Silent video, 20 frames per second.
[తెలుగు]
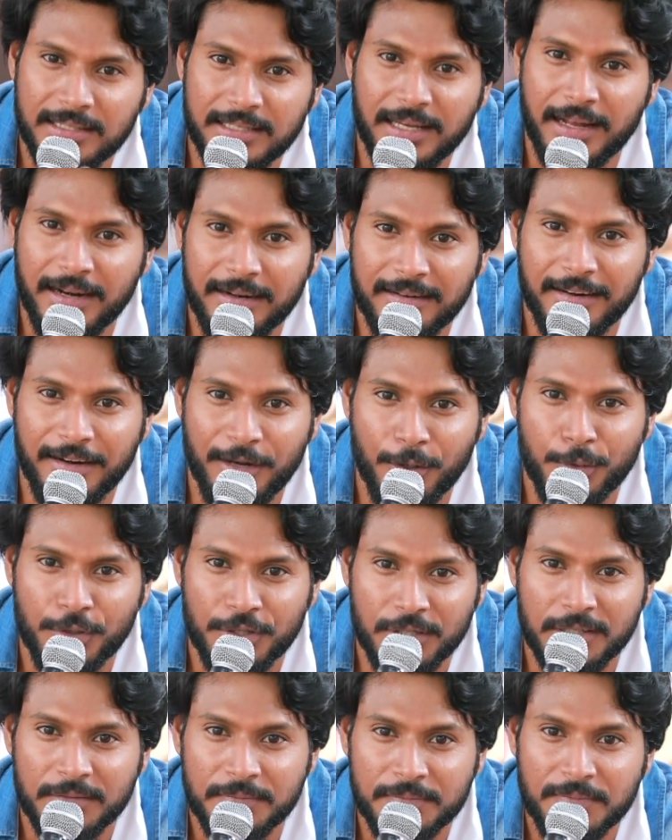క్యారెక్టర్ ఎలా
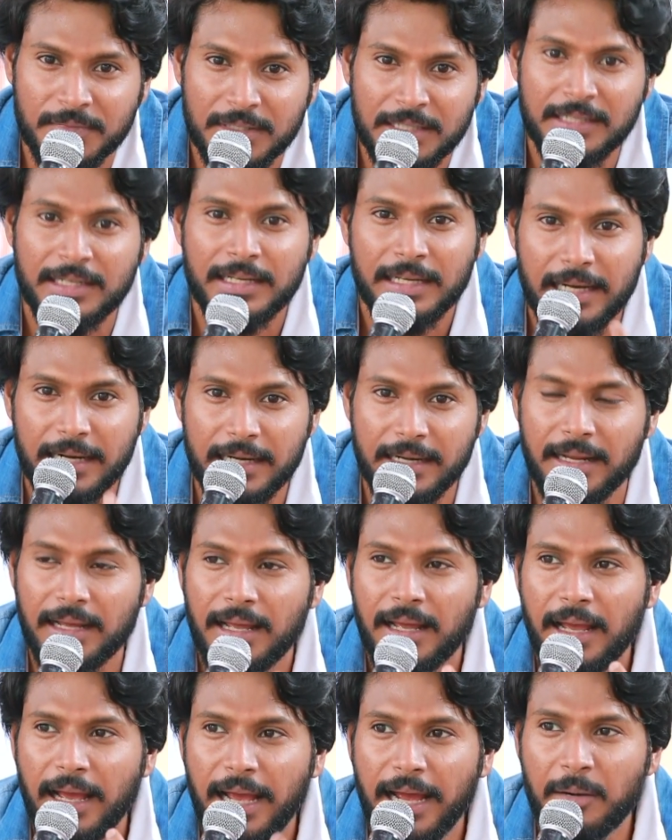ఉంటుంది ఇట్
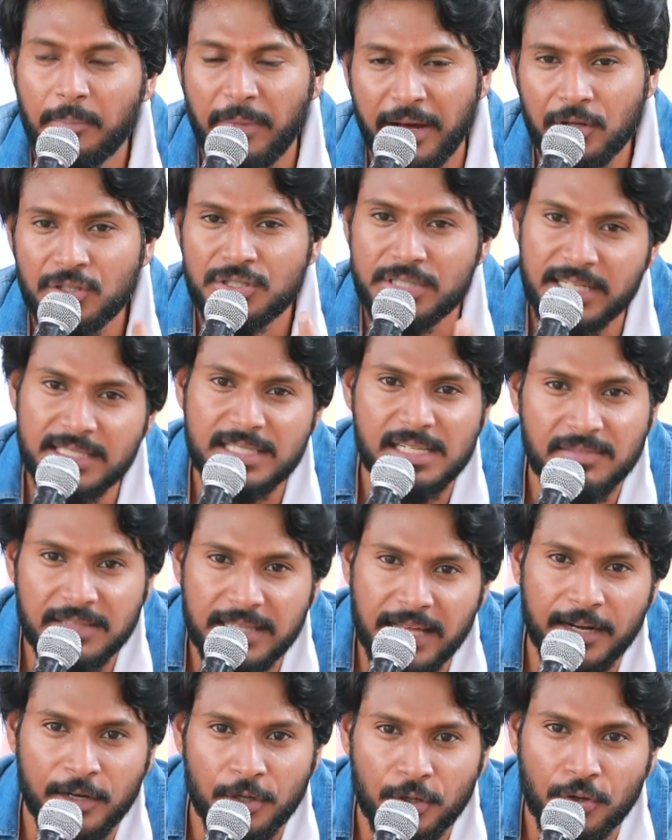అండ్ మనం చేసే
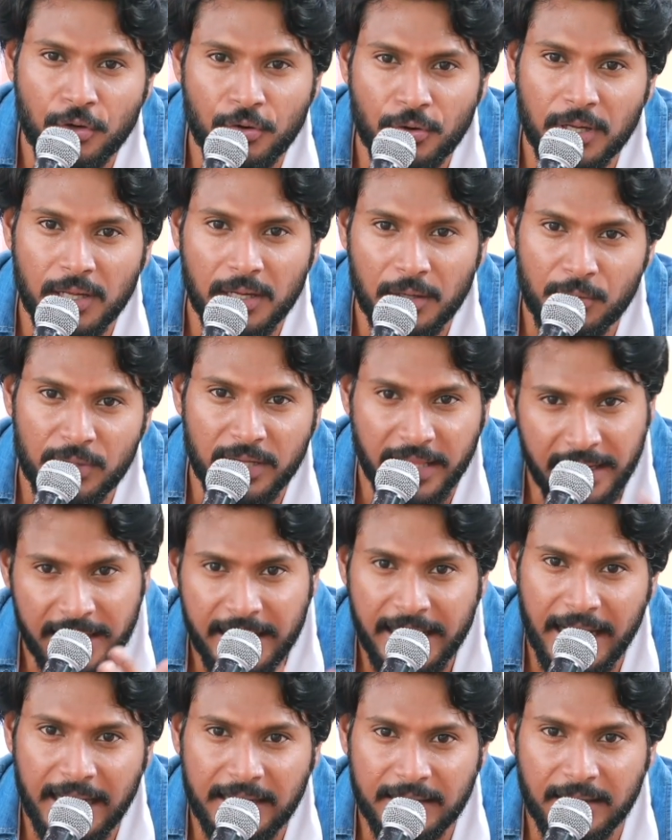విధానంలో కూడా ఉంటుంది ఎనీ
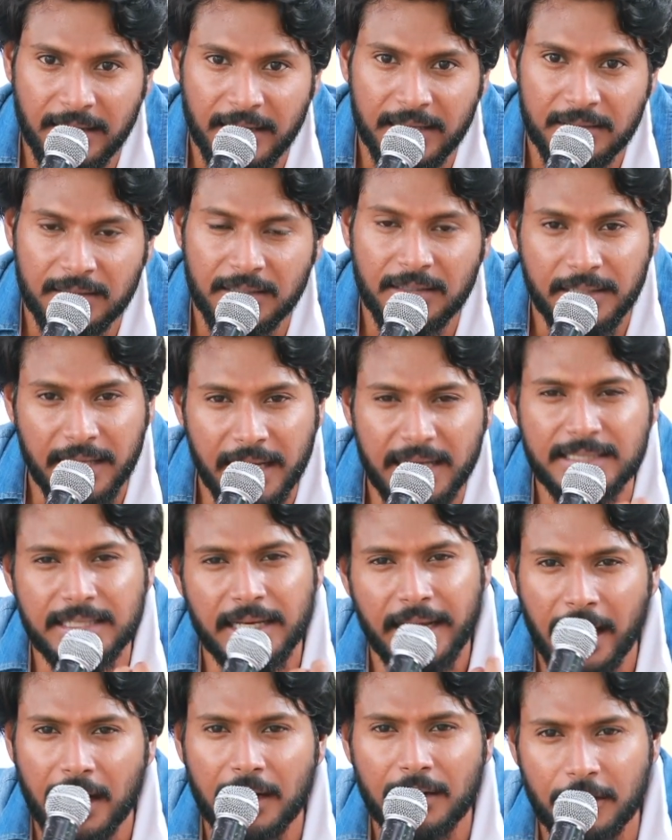యాక్టర్ ఐ థింక్ టేక్స్ అ
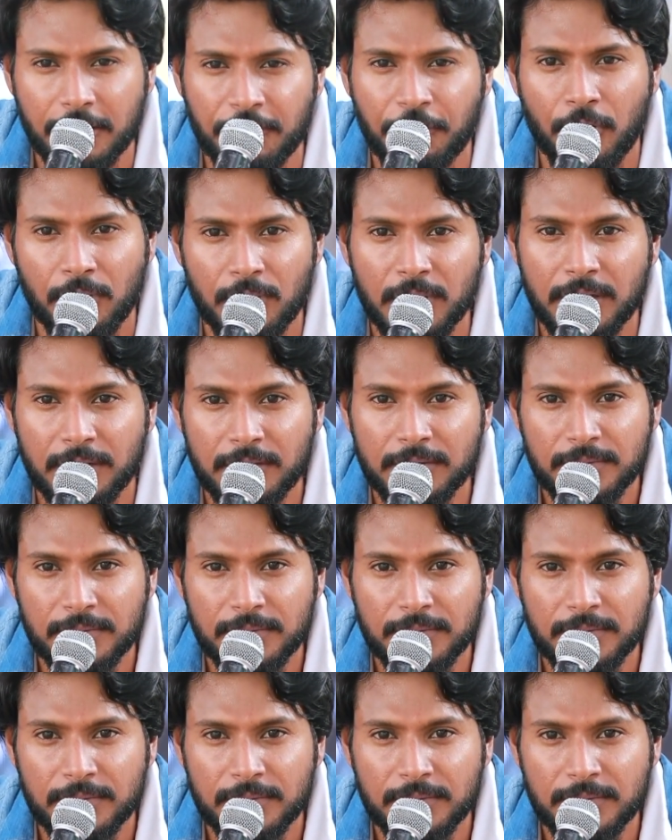క్యారెక్టర్ ఫార్వర్డ్